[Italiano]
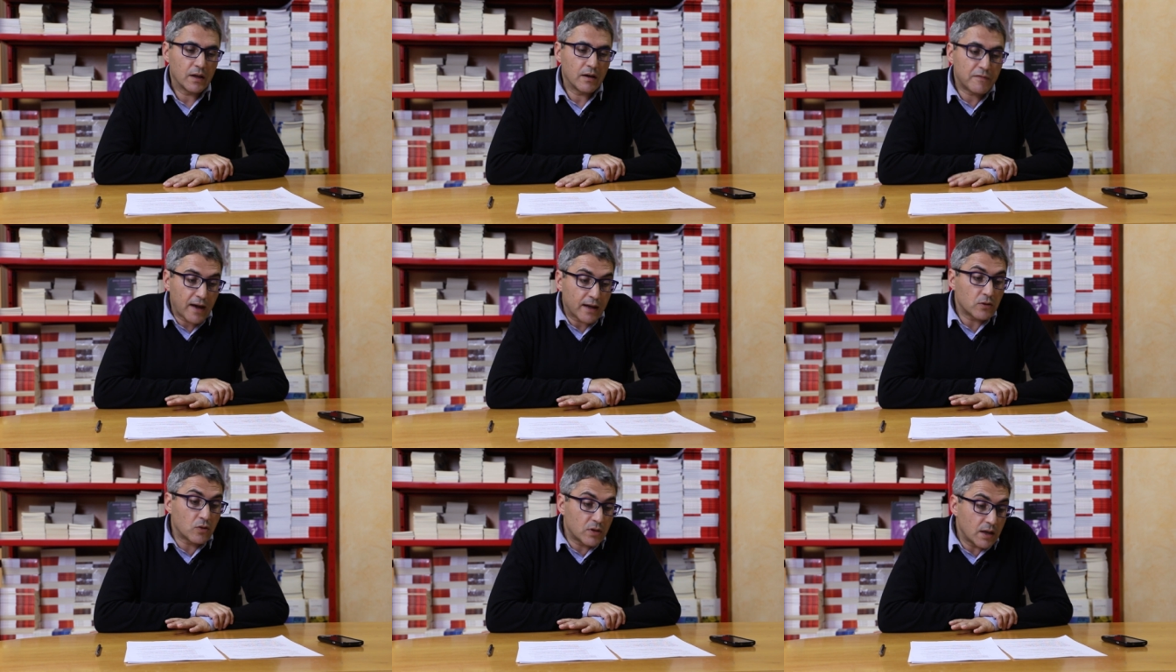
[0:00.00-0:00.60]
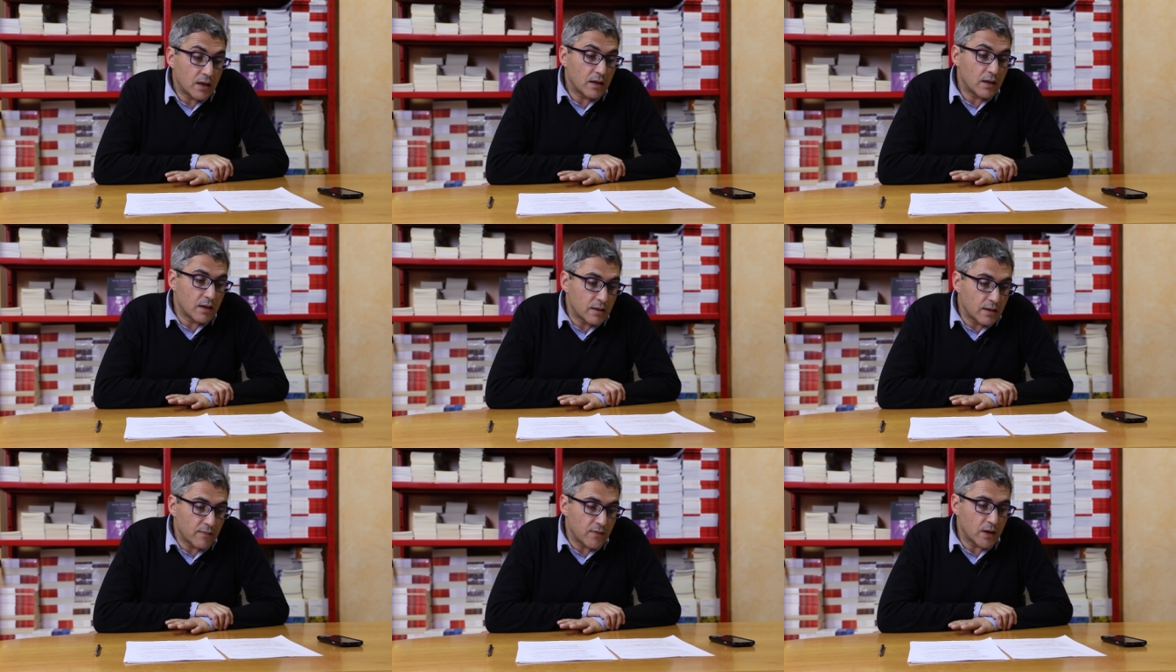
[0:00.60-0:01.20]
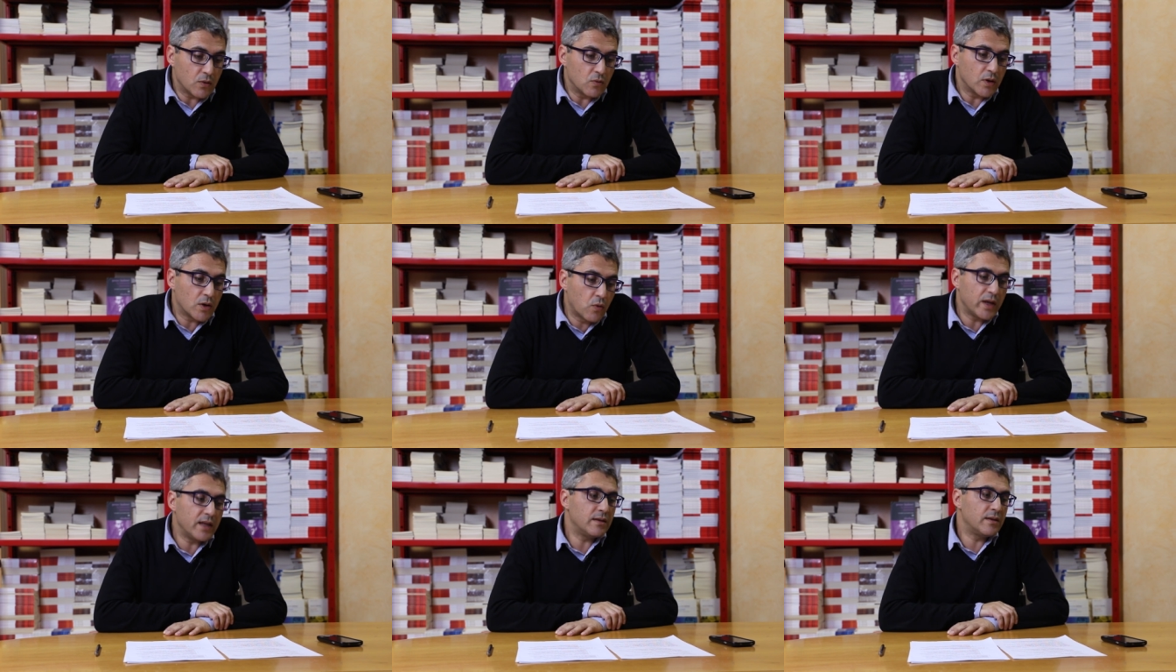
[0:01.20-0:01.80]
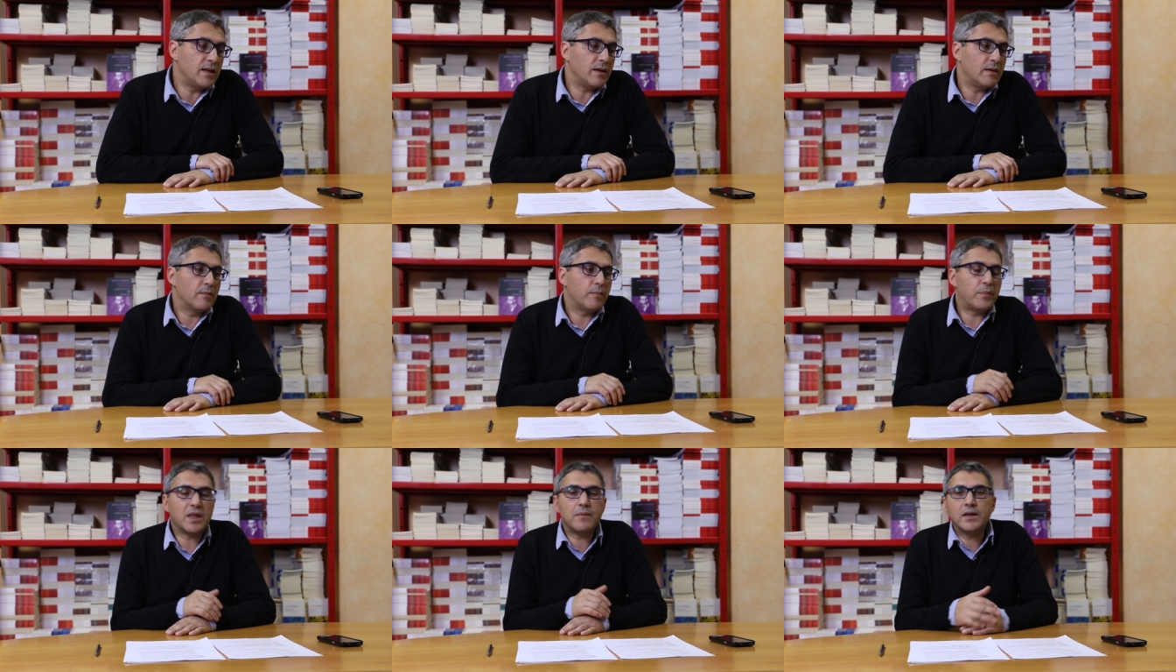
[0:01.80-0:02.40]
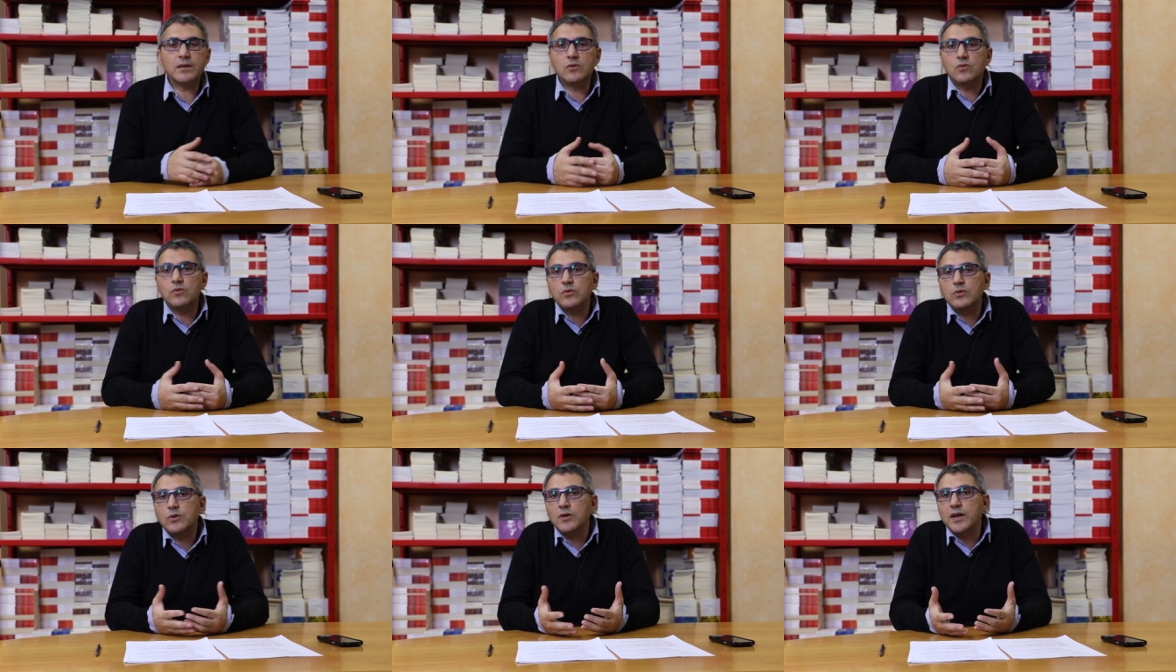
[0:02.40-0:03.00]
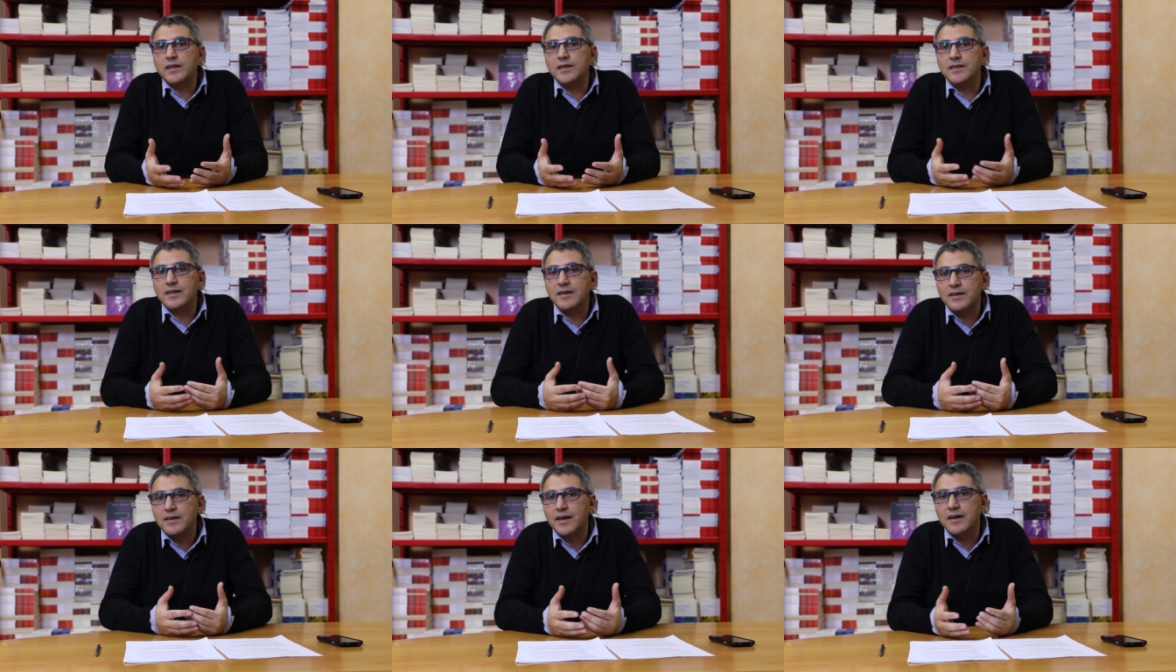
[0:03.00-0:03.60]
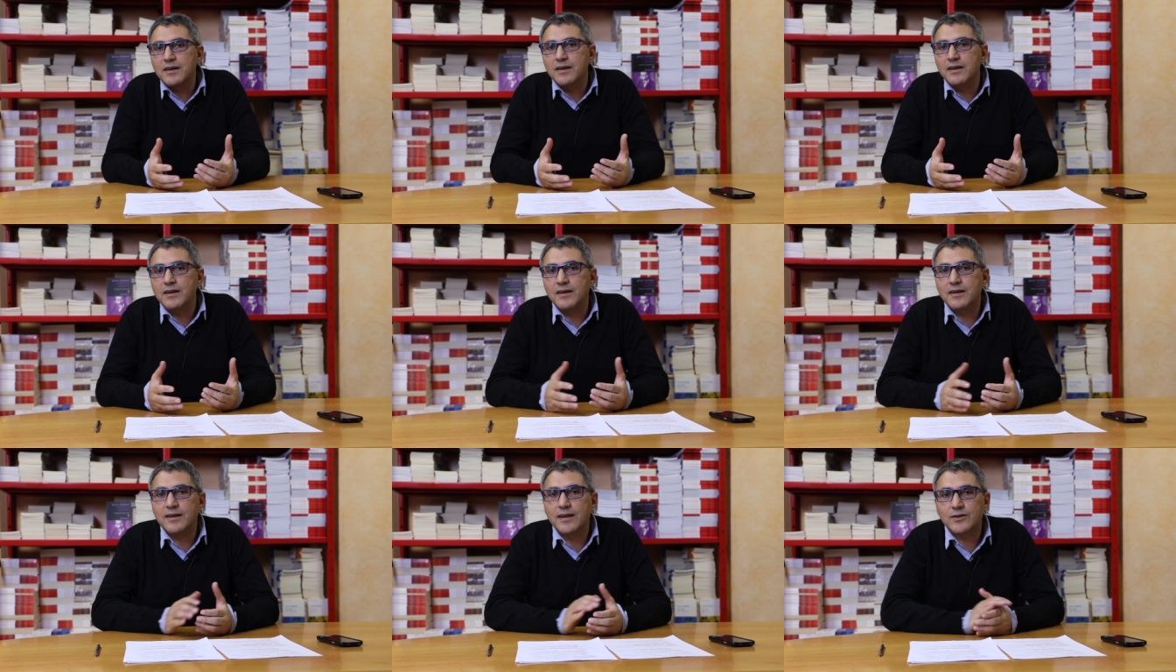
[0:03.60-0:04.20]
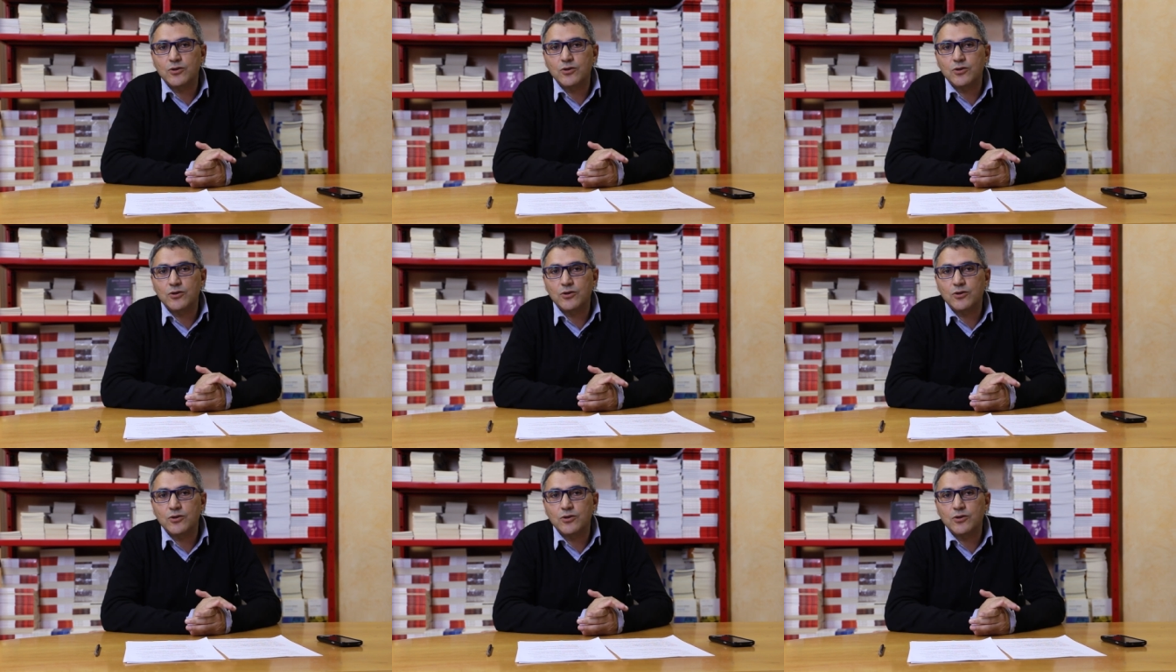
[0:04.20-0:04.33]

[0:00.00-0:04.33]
fatto di individui. Quindi, prima di tutto, l'anarchia, la